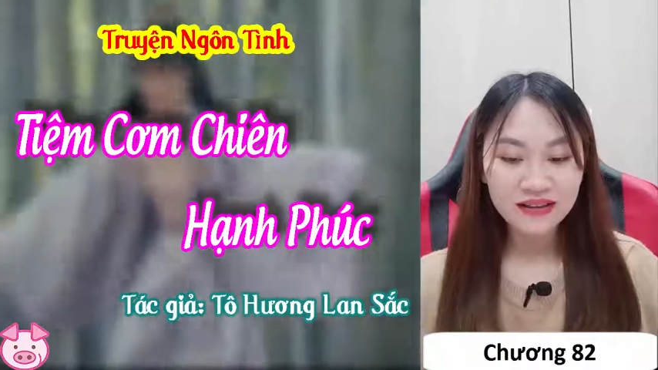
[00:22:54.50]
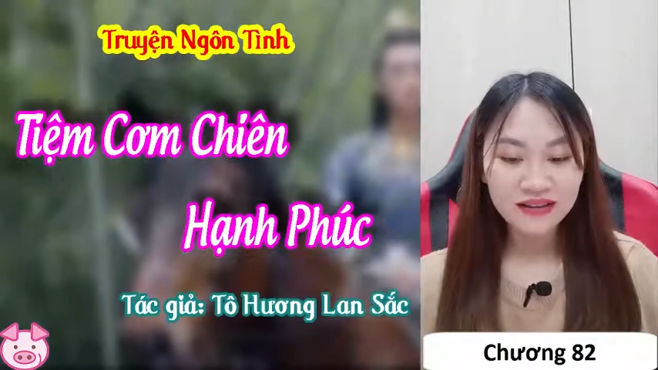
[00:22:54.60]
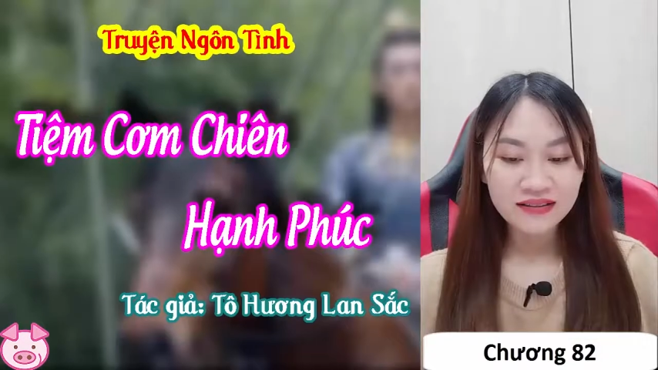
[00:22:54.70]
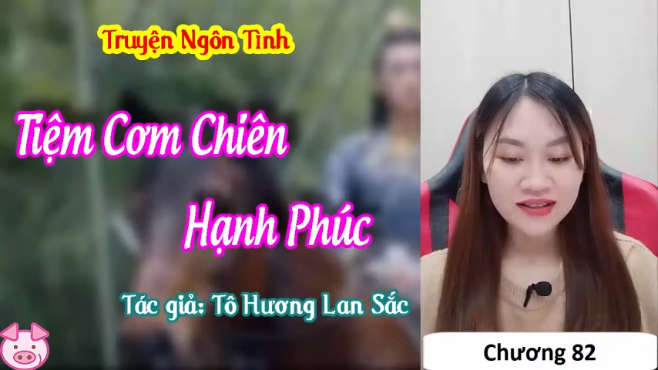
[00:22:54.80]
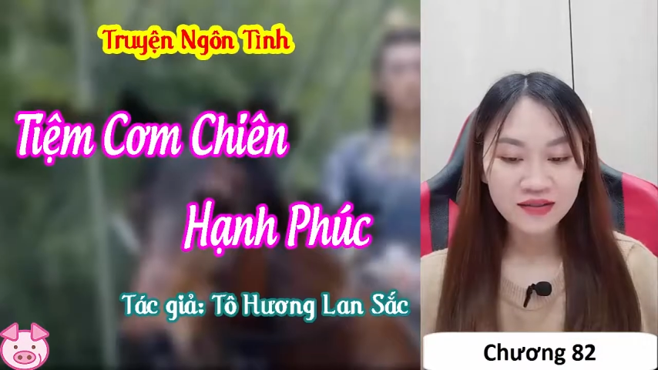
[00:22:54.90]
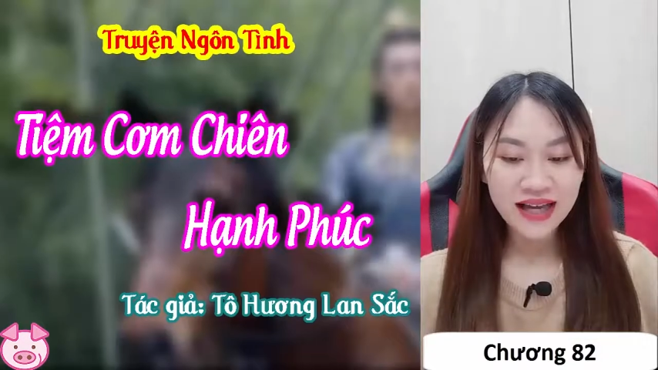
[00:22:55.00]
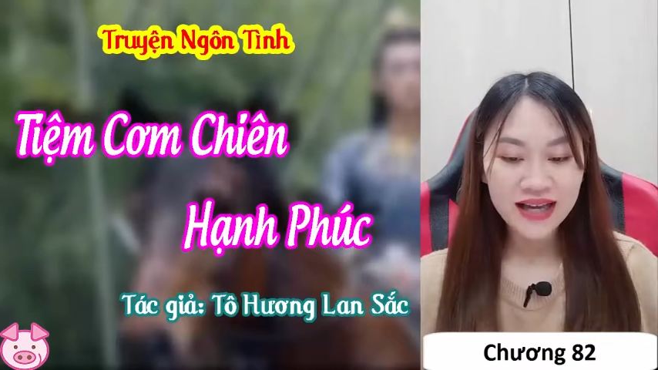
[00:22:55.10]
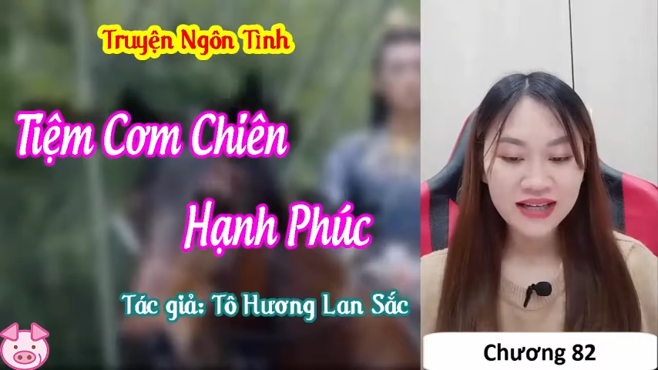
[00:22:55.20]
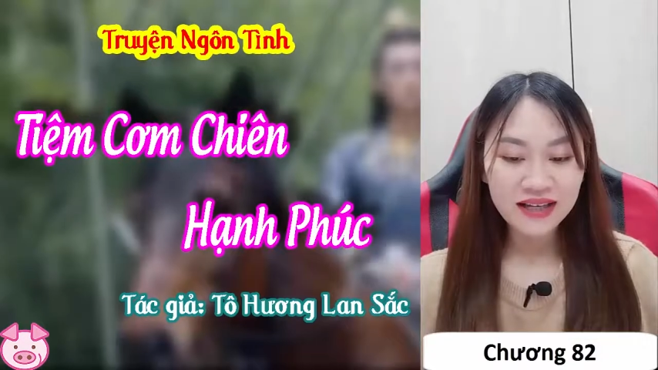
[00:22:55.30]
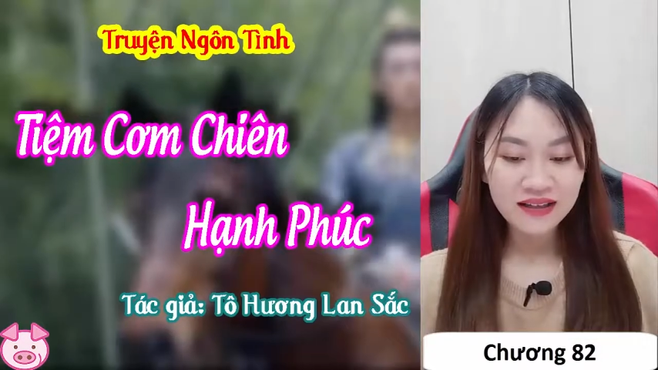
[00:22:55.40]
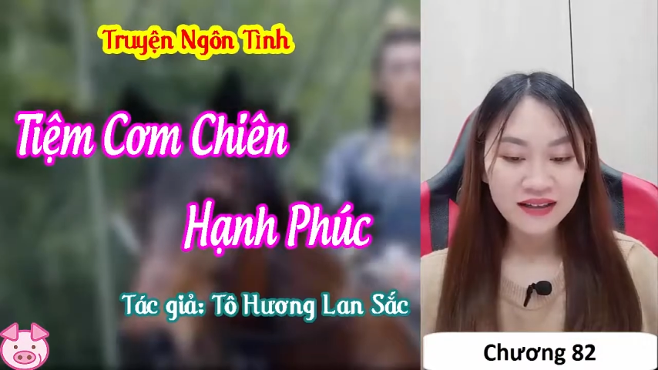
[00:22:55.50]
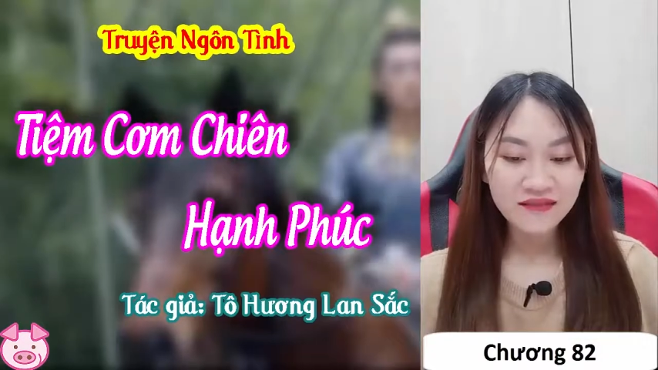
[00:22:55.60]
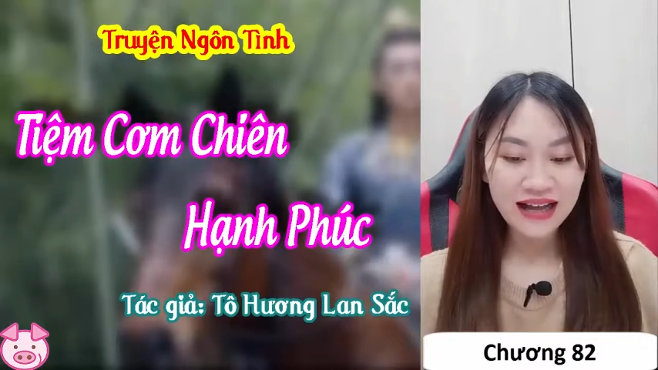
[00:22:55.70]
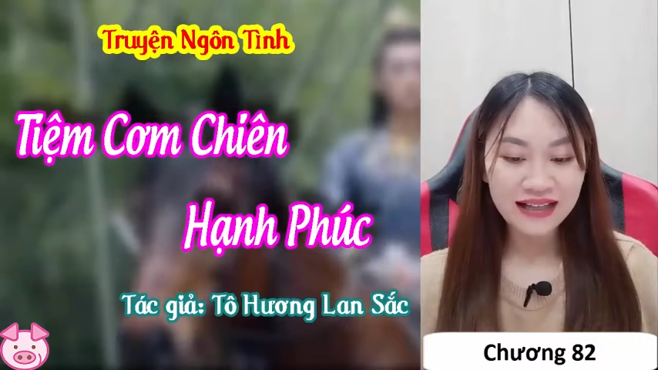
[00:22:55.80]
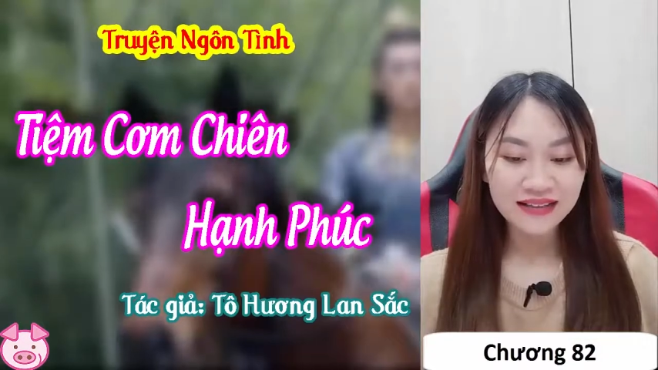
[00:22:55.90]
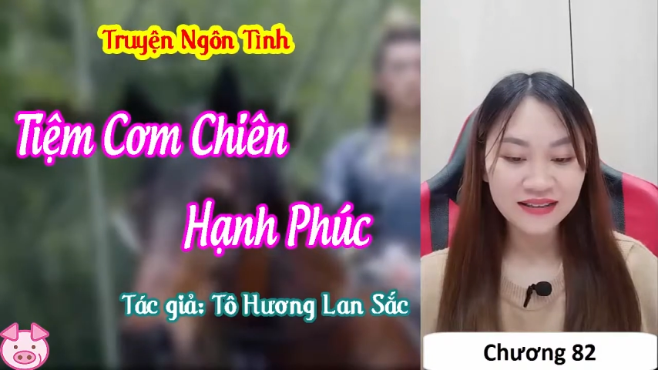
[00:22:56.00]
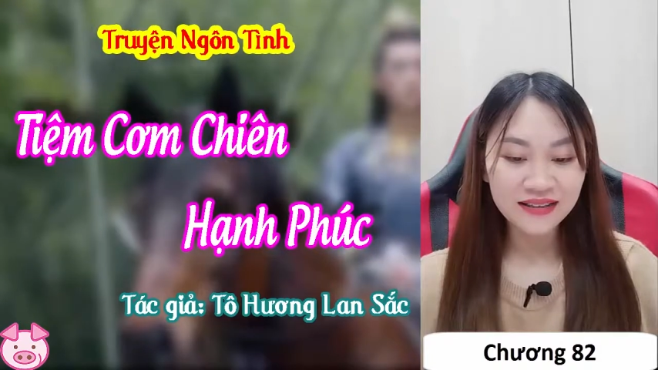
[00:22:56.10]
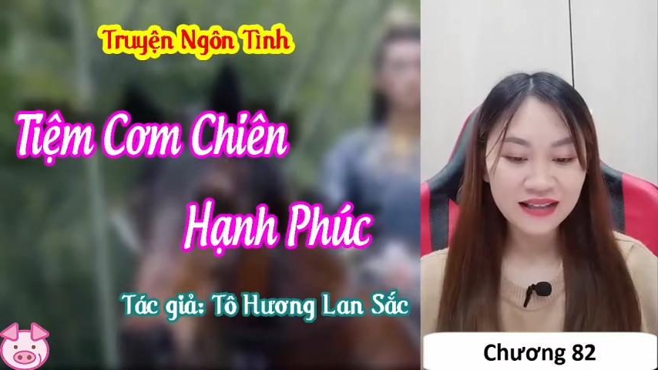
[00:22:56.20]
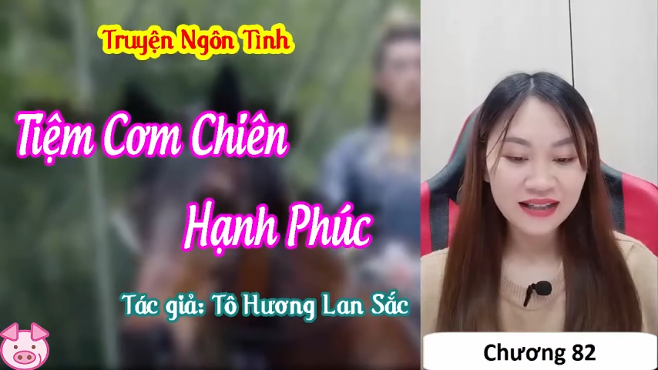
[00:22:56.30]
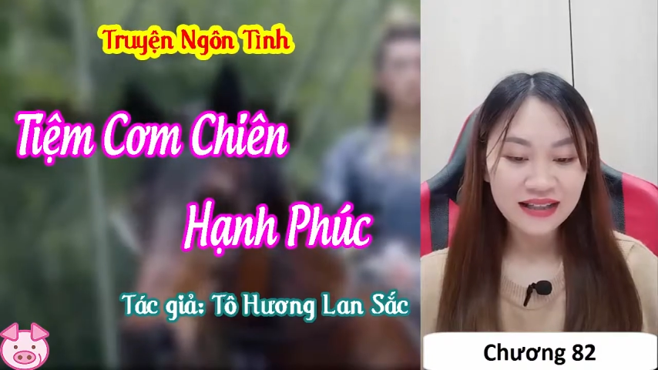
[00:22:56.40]
Dâu tây, không phải
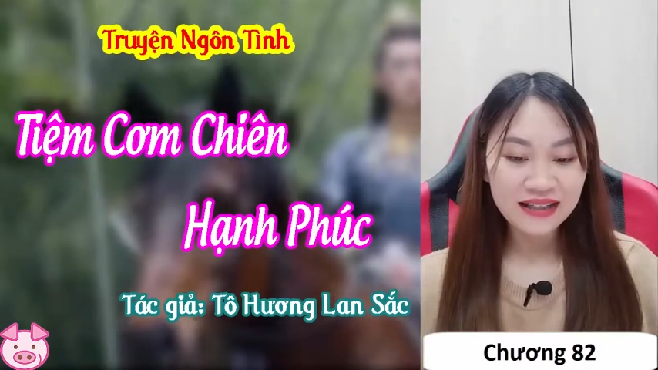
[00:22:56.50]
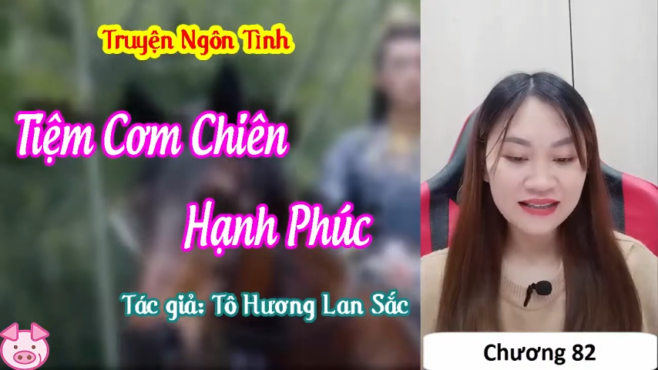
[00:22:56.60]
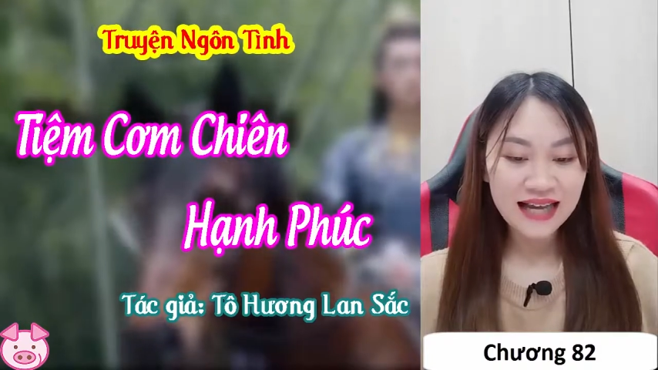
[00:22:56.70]
chứ, hiện